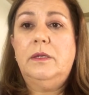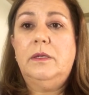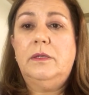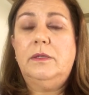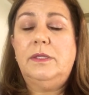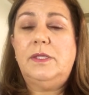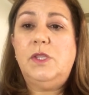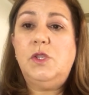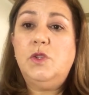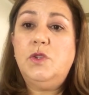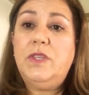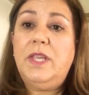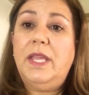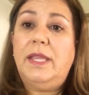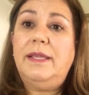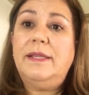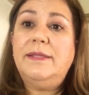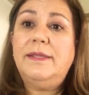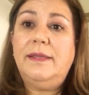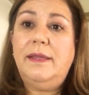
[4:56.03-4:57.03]
Si
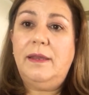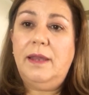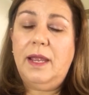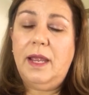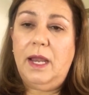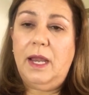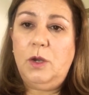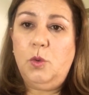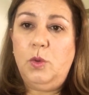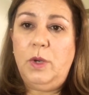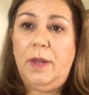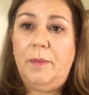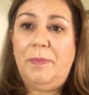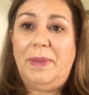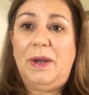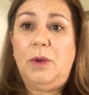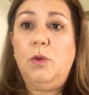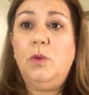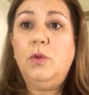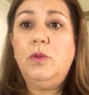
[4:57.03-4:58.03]
ustedes tienen alguna
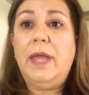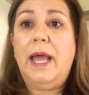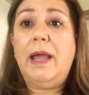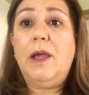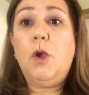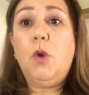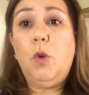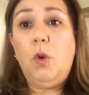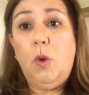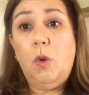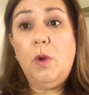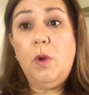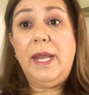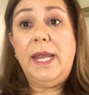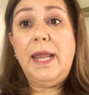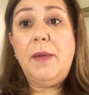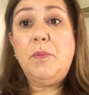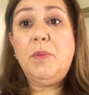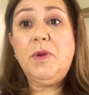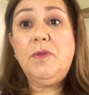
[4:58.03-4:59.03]
pregunta,
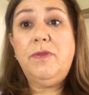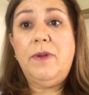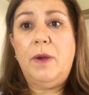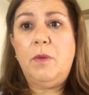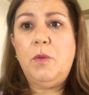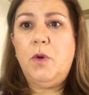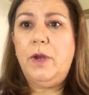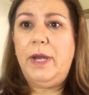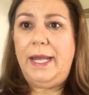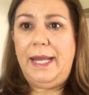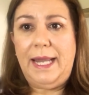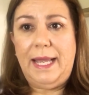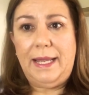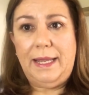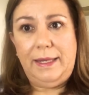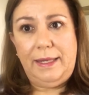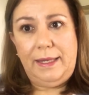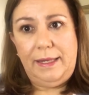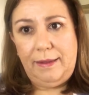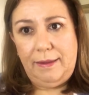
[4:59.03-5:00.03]
colóquenla por favor en la
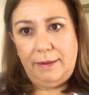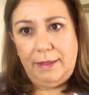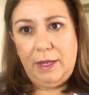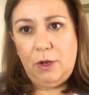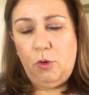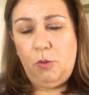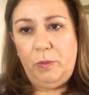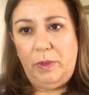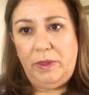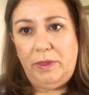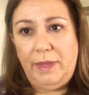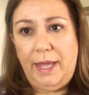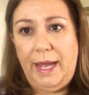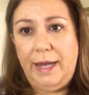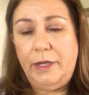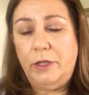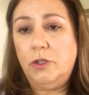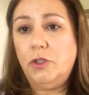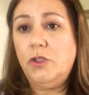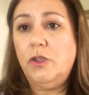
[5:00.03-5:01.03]
cajita de
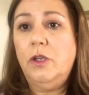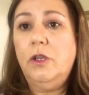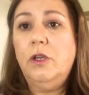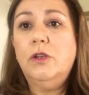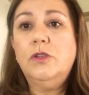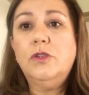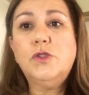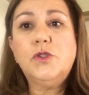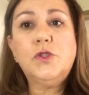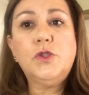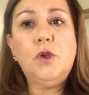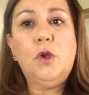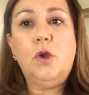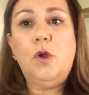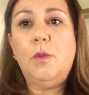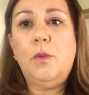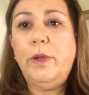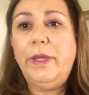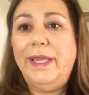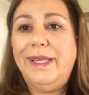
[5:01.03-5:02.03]
comentarios.
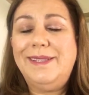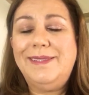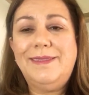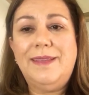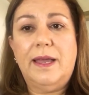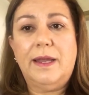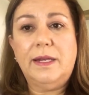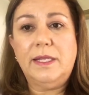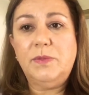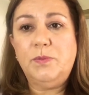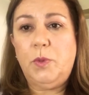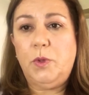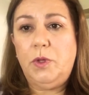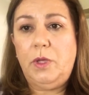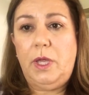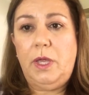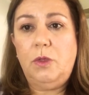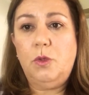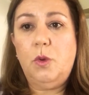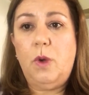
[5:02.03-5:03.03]
Solo voy a estar
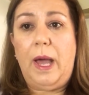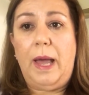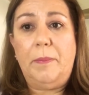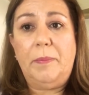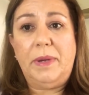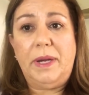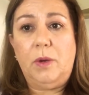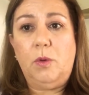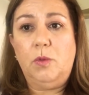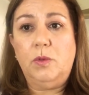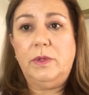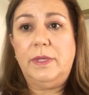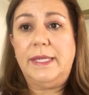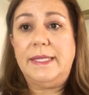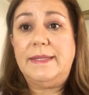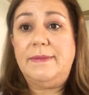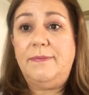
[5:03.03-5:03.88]
respondiendo a preguntas